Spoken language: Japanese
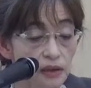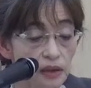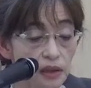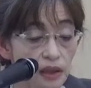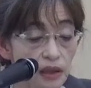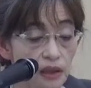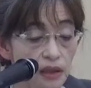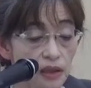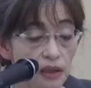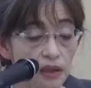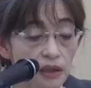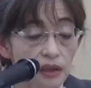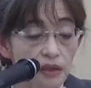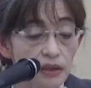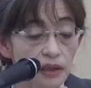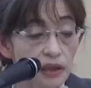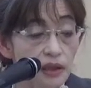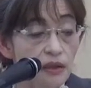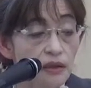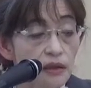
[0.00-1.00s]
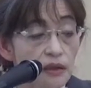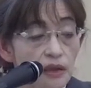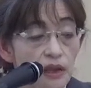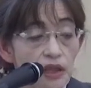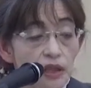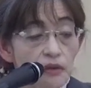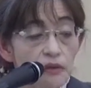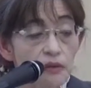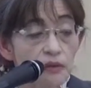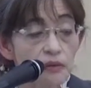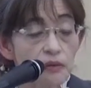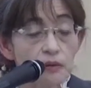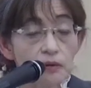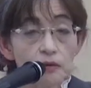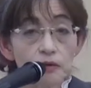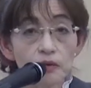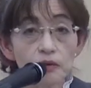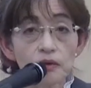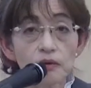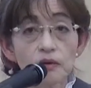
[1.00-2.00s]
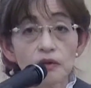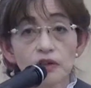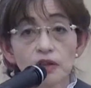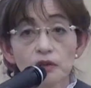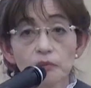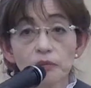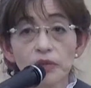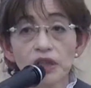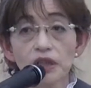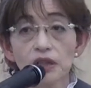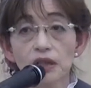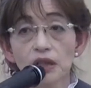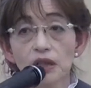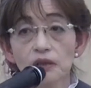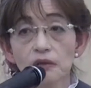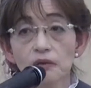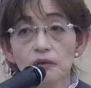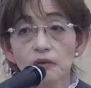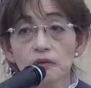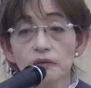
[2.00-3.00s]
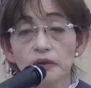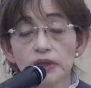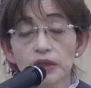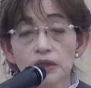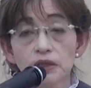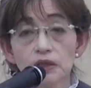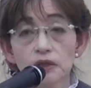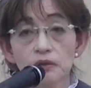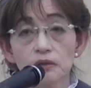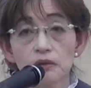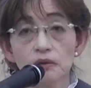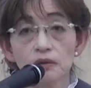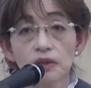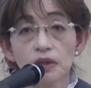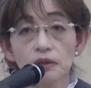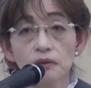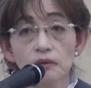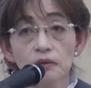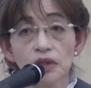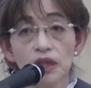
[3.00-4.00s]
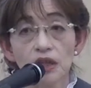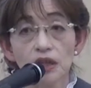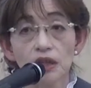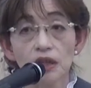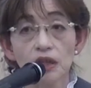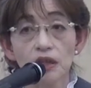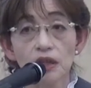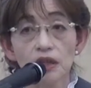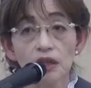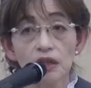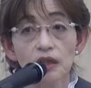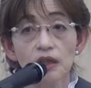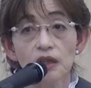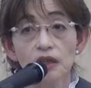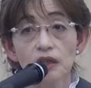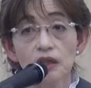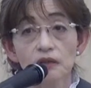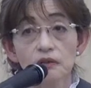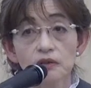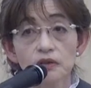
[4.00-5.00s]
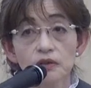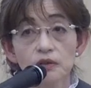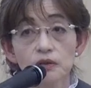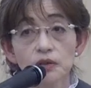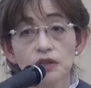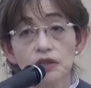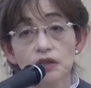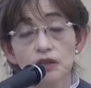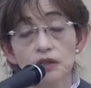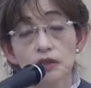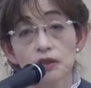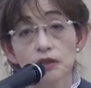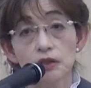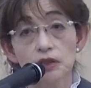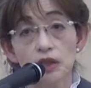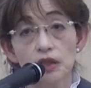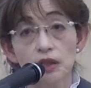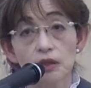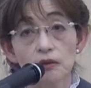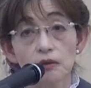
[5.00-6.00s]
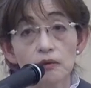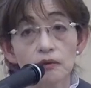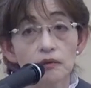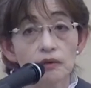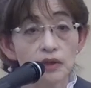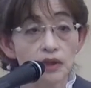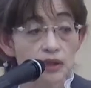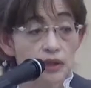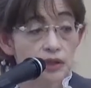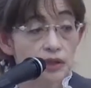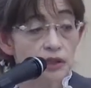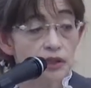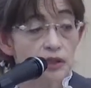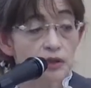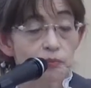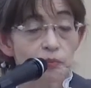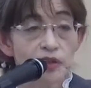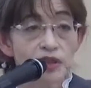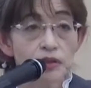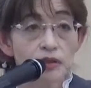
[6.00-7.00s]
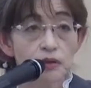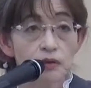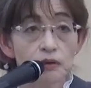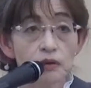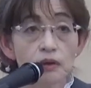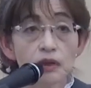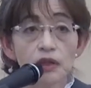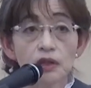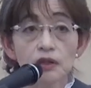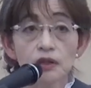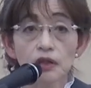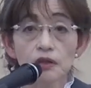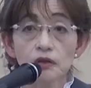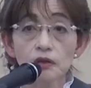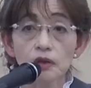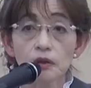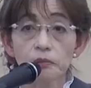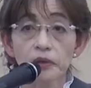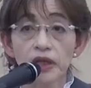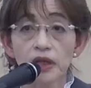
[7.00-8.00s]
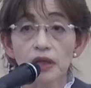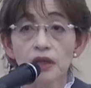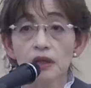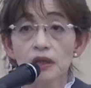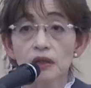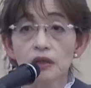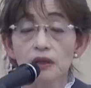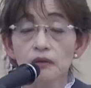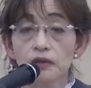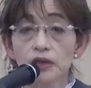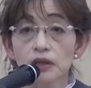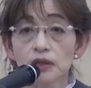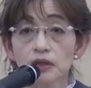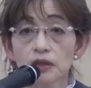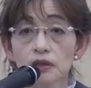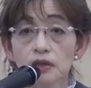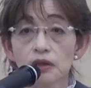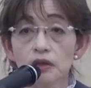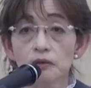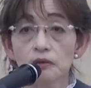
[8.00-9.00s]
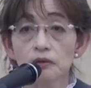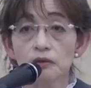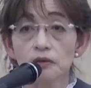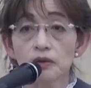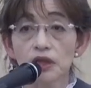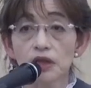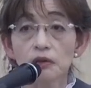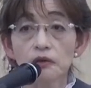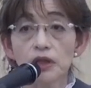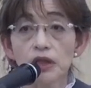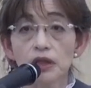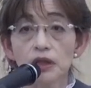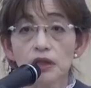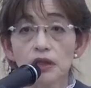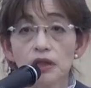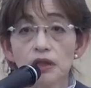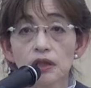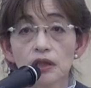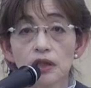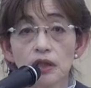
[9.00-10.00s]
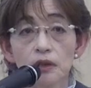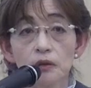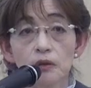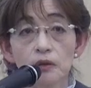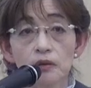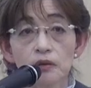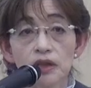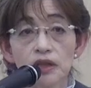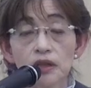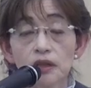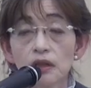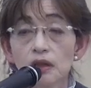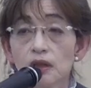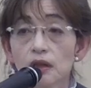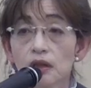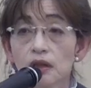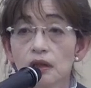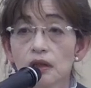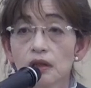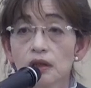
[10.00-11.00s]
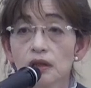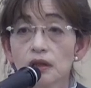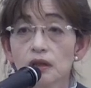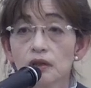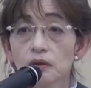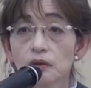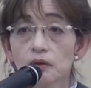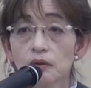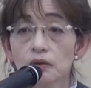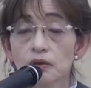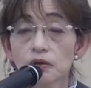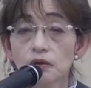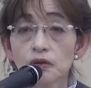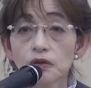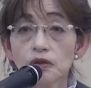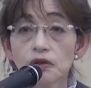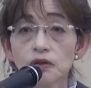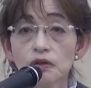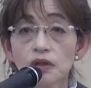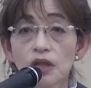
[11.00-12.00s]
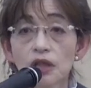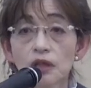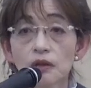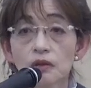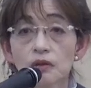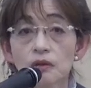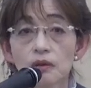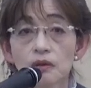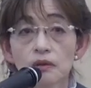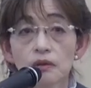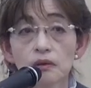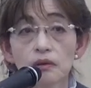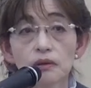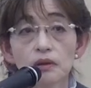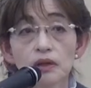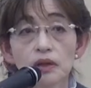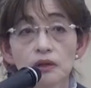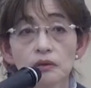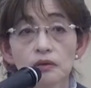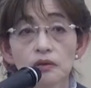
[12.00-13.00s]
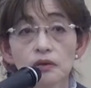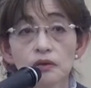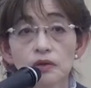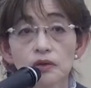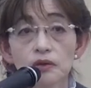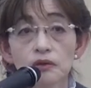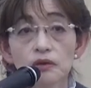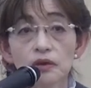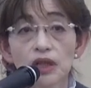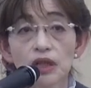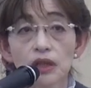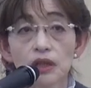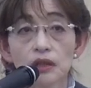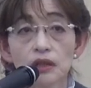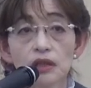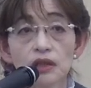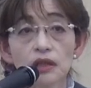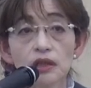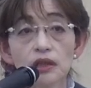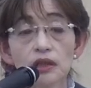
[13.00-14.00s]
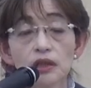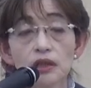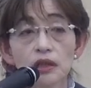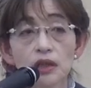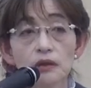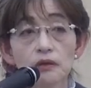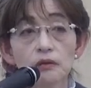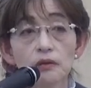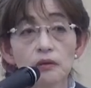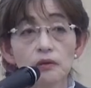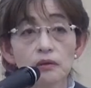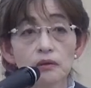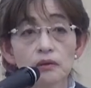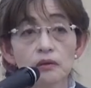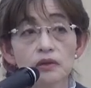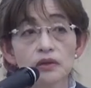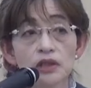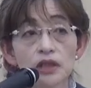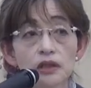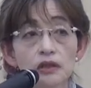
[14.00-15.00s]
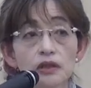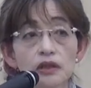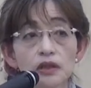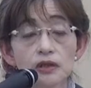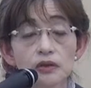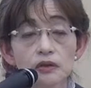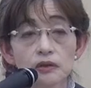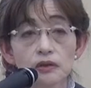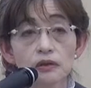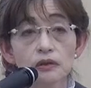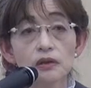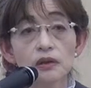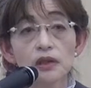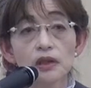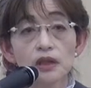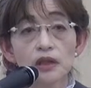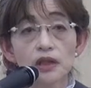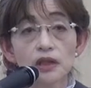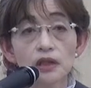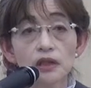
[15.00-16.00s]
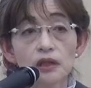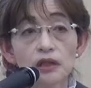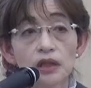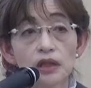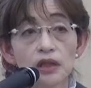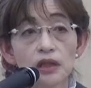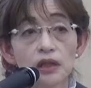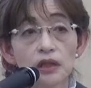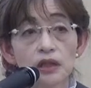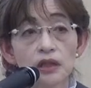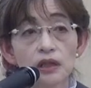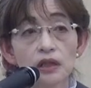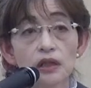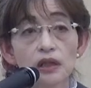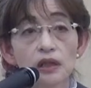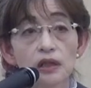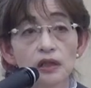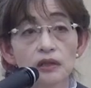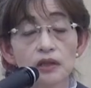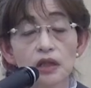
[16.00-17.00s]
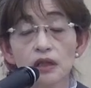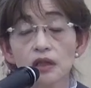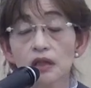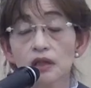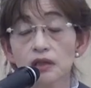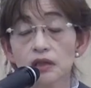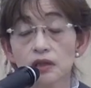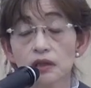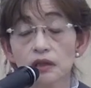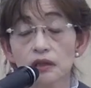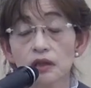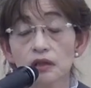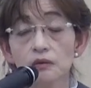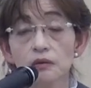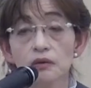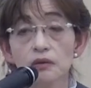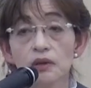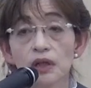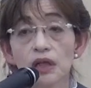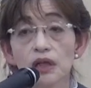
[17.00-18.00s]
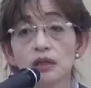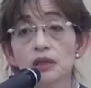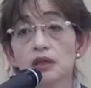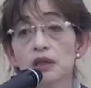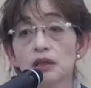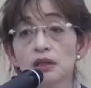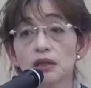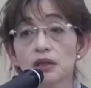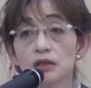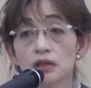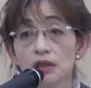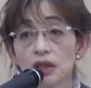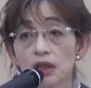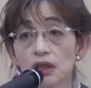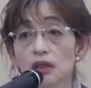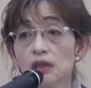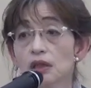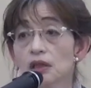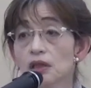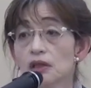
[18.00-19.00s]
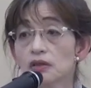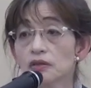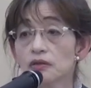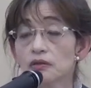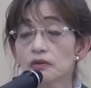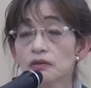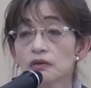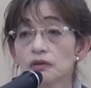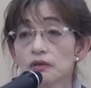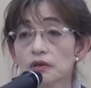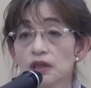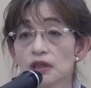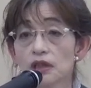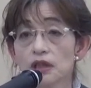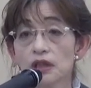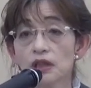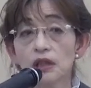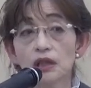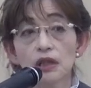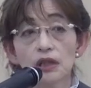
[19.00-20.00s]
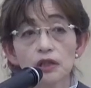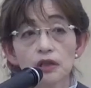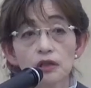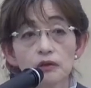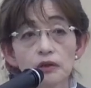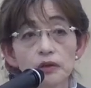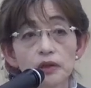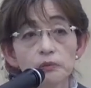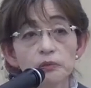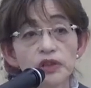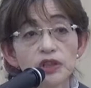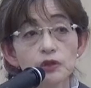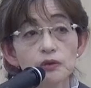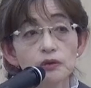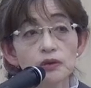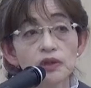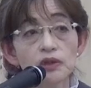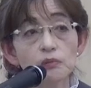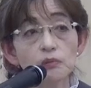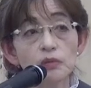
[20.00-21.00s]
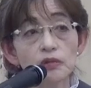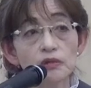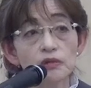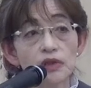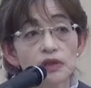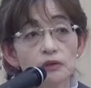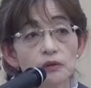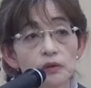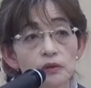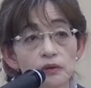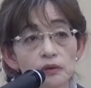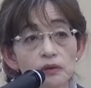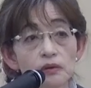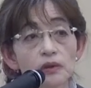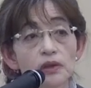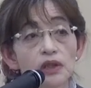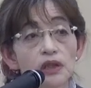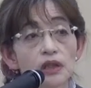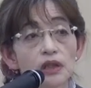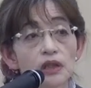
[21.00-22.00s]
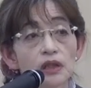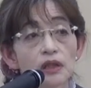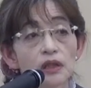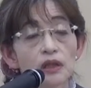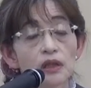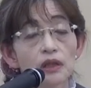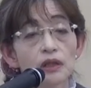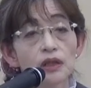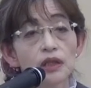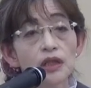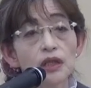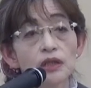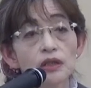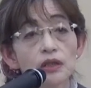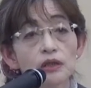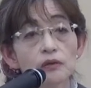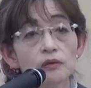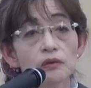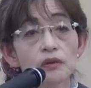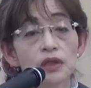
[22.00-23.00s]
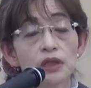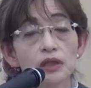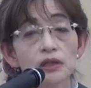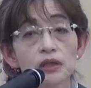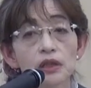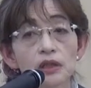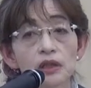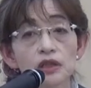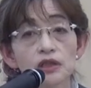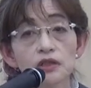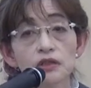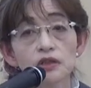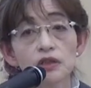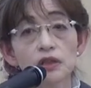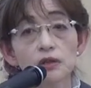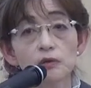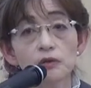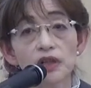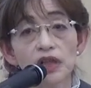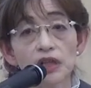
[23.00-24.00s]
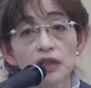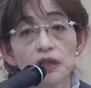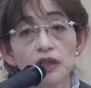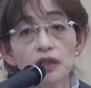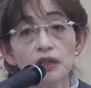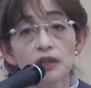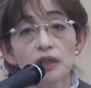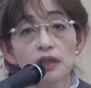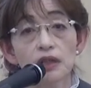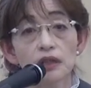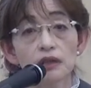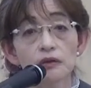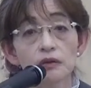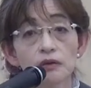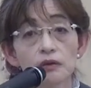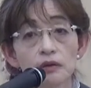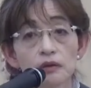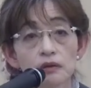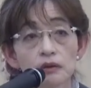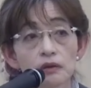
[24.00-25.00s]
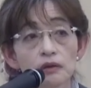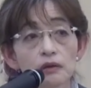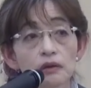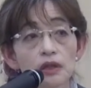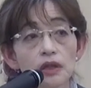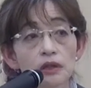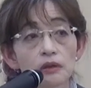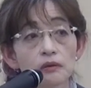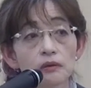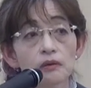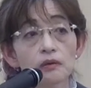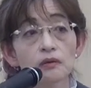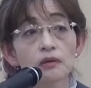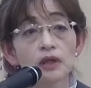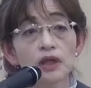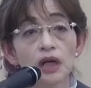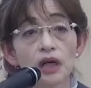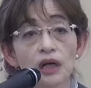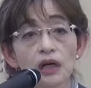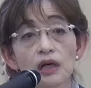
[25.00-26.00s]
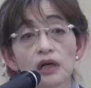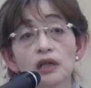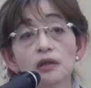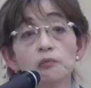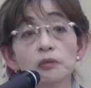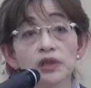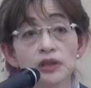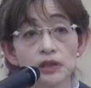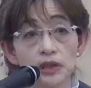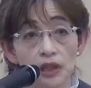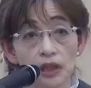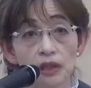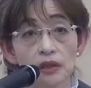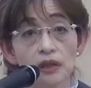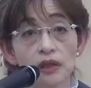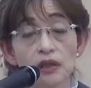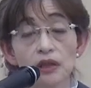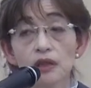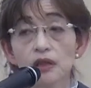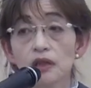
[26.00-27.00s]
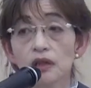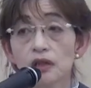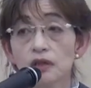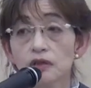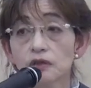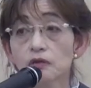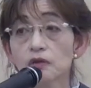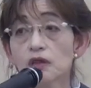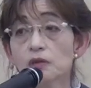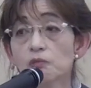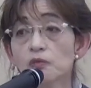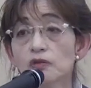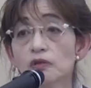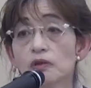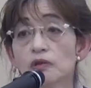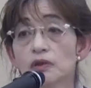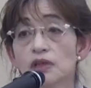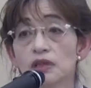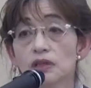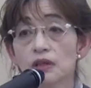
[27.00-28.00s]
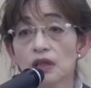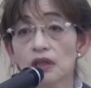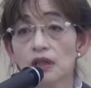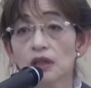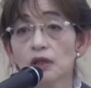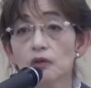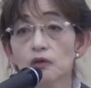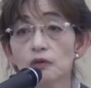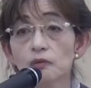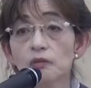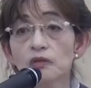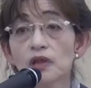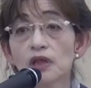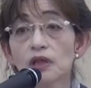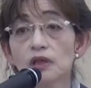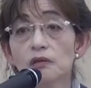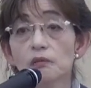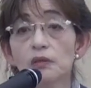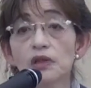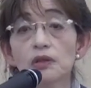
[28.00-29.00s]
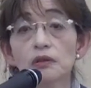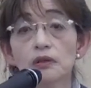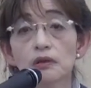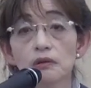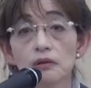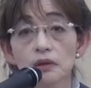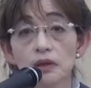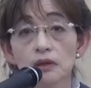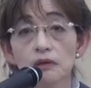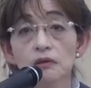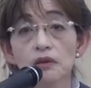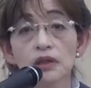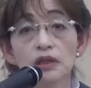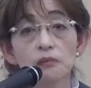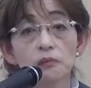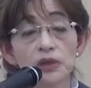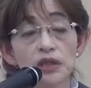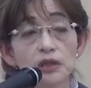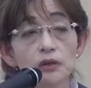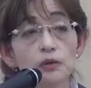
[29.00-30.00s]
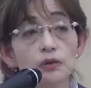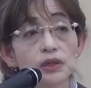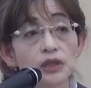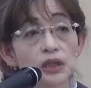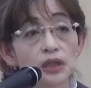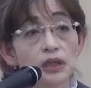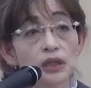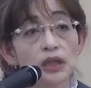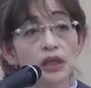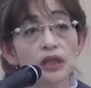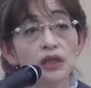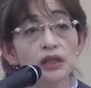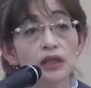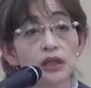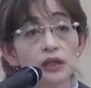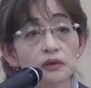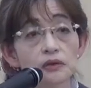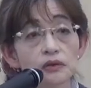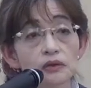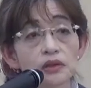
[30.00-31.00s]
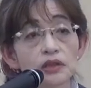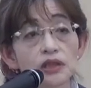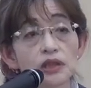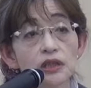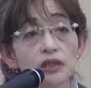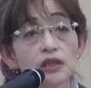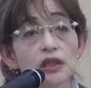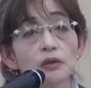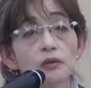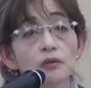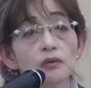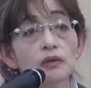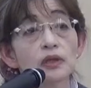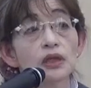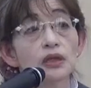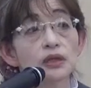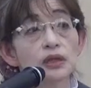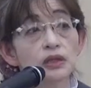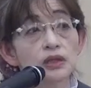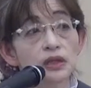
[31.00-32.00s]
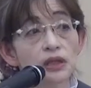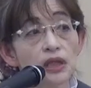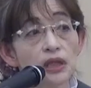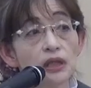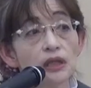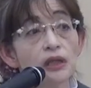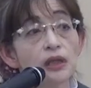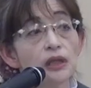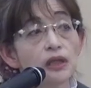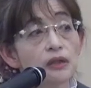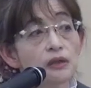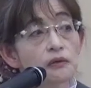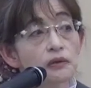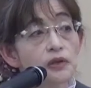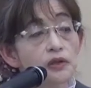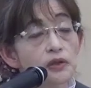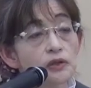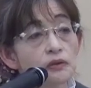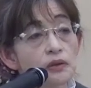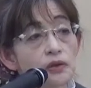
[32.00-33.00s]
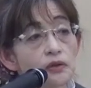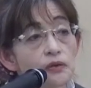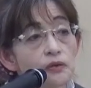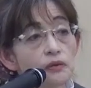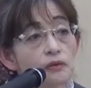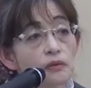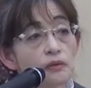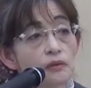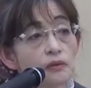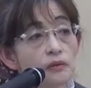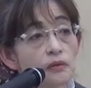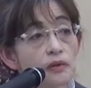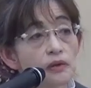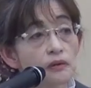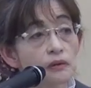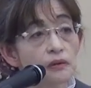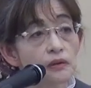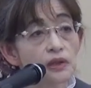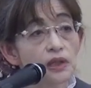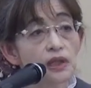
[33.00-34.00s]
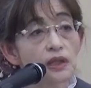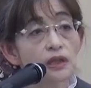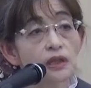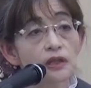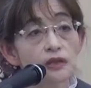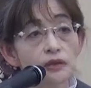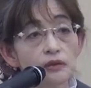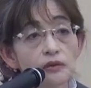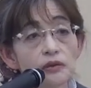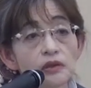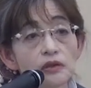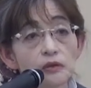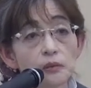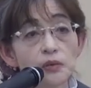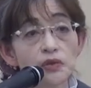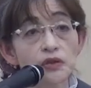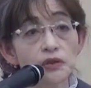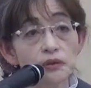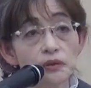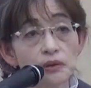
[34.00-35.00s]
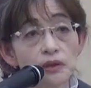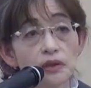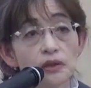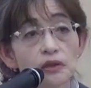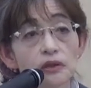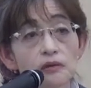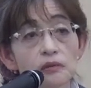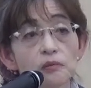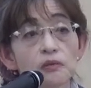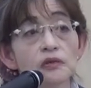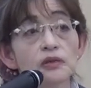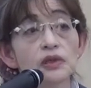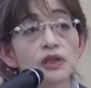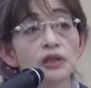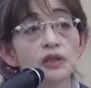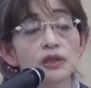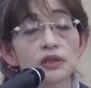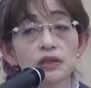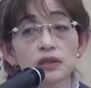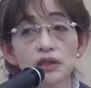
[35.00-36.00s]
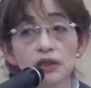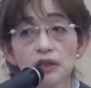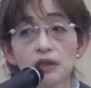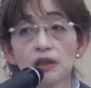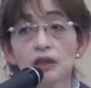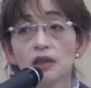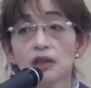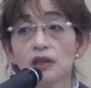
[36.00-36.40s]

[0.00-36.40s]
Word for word: えー、で、あのこの,、まあ、あの私のあの経験からあの少し実例をお話ししますと例えば私はあの名古屋にいた頃に、えーと、と小中学校のあの図書館に入れる本を選する委員会に、えー、参加していたことがあったんですがその時に岩波少年文庫の、えー、ゲーテの書いた「狐の来熱家」というあの本がありました、えー、少年文庫ですから子どもが読めるように上田真理子さんが訳してしていた本なんですが、私はその本を読んで非常に面白いと思ったんですね。